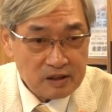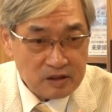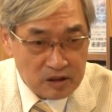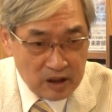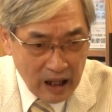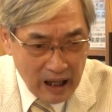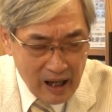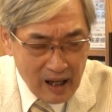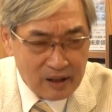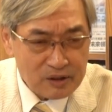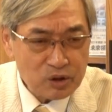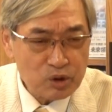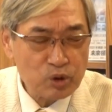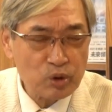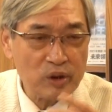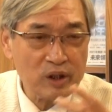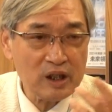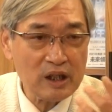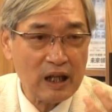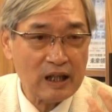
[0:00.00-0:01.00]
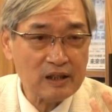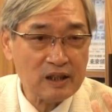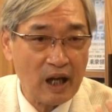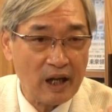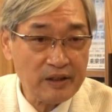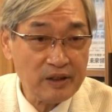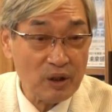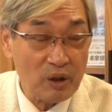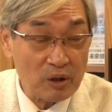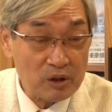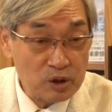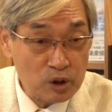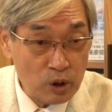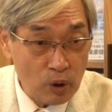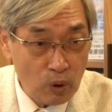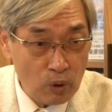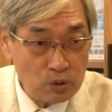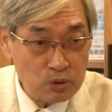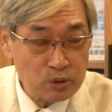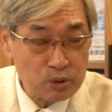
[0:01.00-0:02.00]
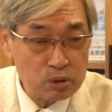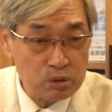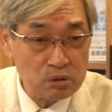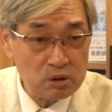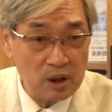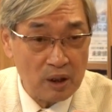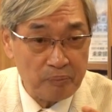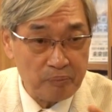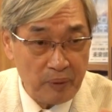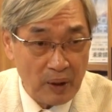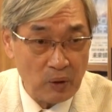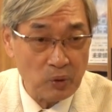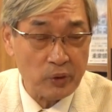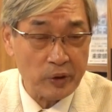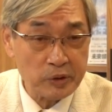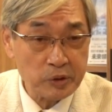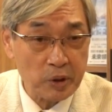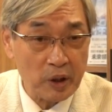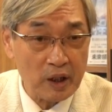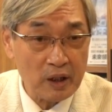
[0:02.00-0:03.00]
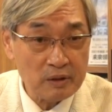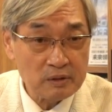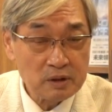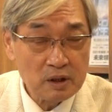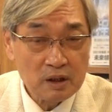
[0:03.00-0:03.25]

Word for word: 他虽然他也冲出了包围圈，